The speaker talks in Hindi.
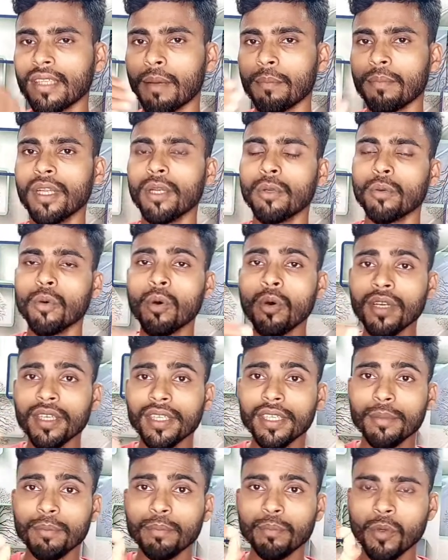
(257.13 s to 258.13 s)
तामनेल
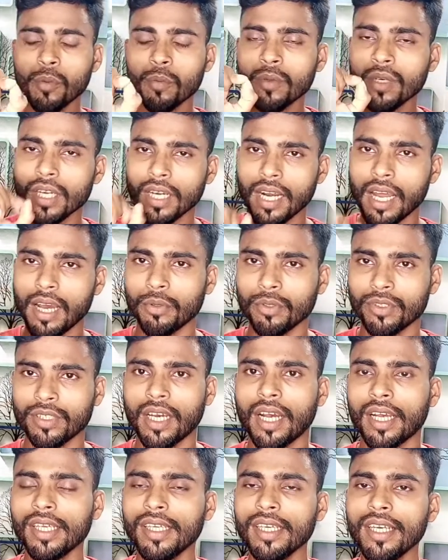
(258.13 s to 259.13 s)
और इम्प्रूव करना
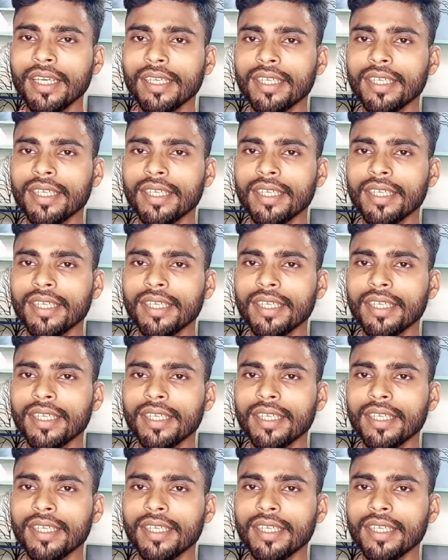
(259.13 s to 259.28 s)
होता है